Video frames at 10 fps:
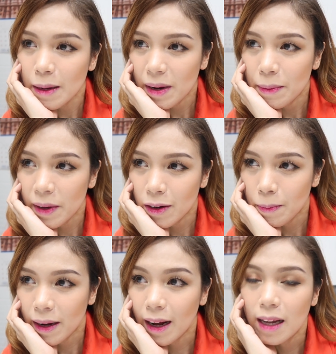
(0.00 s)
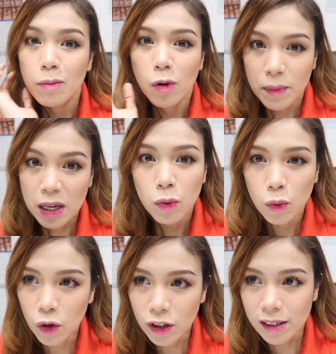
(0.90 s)
naman pero parang alam mo may
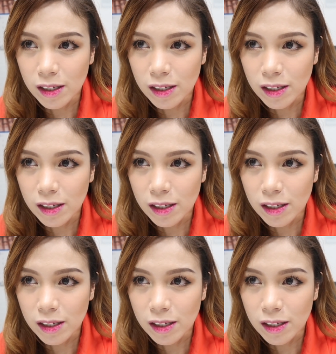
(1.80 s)
hugot.